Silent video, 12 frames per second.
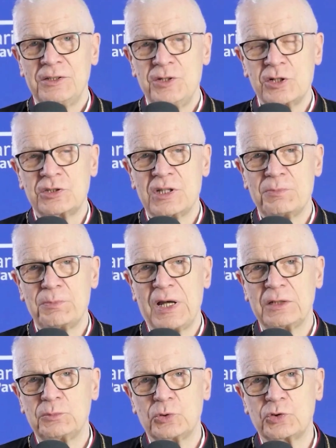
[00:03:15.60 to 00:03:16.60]
Niech nam
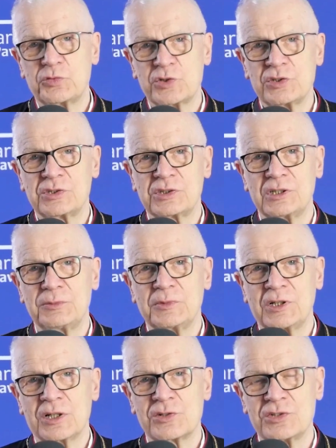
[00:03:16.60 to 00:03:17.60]
Pan Bóg wszystkim,
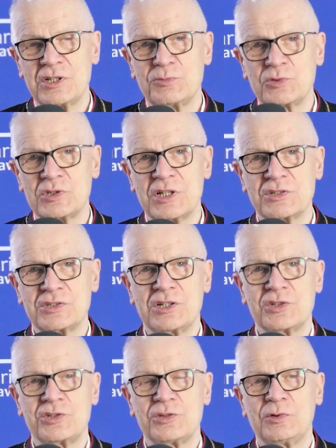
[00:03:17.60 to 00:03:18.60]
każdemu z nas
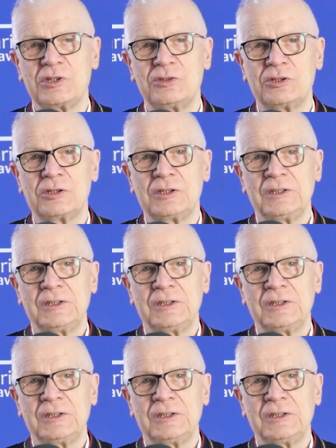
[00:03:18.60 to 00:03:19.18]
da siłę do